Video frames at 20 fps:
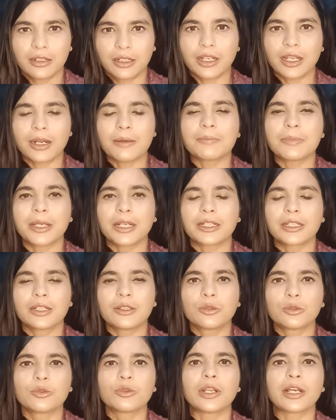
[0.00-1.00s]
गरम करके
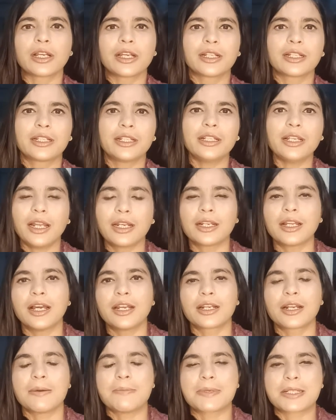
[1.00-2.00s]
गुनगुना करके हल्का
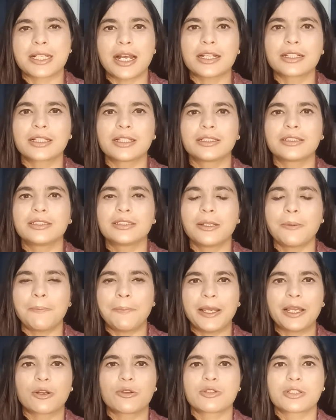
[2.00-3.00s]
हल्का मसाज कर दीजिए
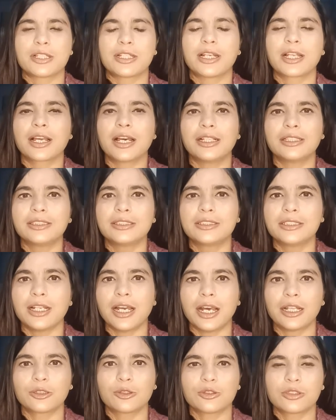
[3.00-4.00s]
पैरों से लगा दीजिए
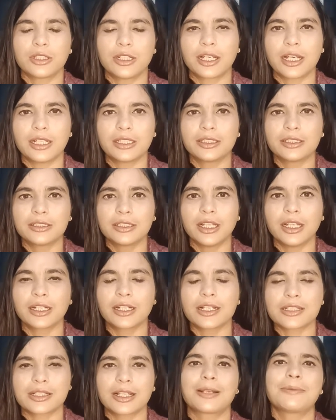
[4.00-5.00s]
हाथों से लगा दीजिए
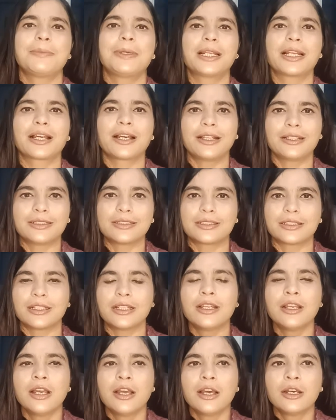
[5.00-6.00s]
हल्का सर में लगा दीजिए
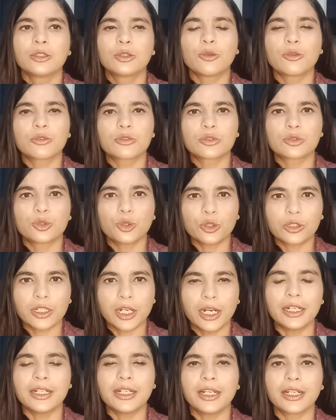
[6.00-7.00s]
तो जो
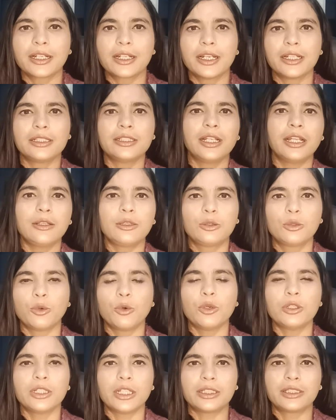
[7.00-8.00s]
ठंड लग गई है
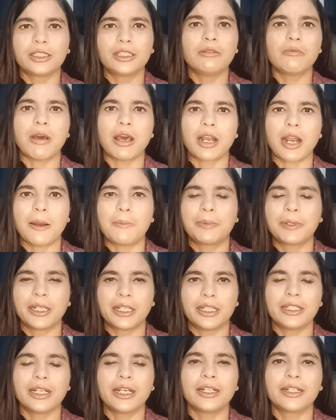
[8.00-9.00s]
दो या तीन बार आप डे
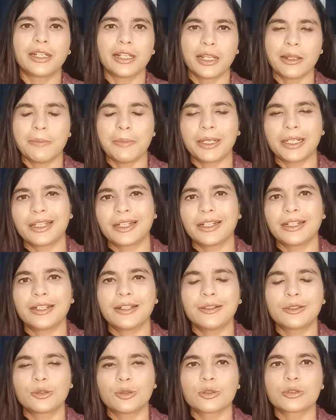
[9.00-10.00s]
इन डे में
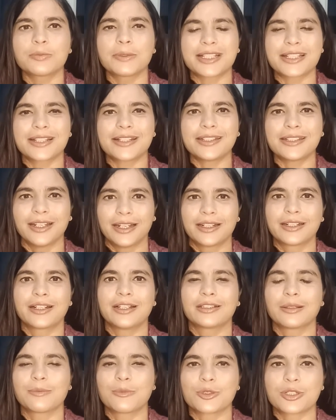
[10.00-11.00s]
करेंगे तो उस बच्चे की ठंड
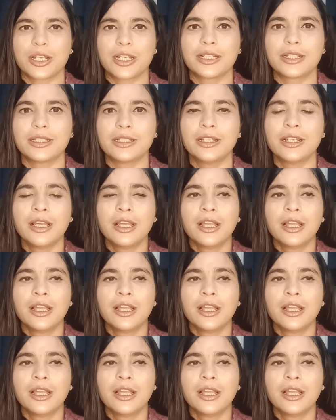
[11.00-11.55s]
खत्म हो जाएगी